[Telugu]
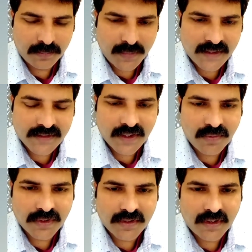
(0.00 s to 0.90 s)
ఫ్రెండ్స్
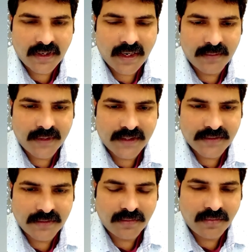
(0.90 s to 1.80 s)
ఎక్కువ అవుతారు ఆడు
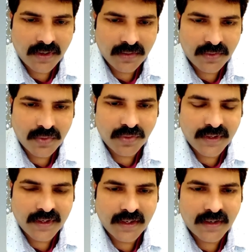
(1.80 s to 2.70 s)
ఫ్రెండ్స్ వాడు
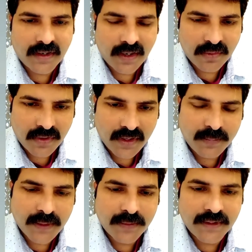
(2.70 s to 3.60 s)
టుర్కీ వెళ్ళాడు ఆడుకోవడానికి
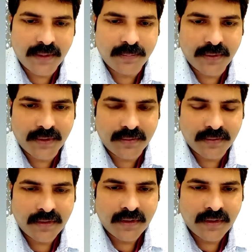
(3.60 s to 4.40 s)
పది మంది వెళ్ళిపోయారు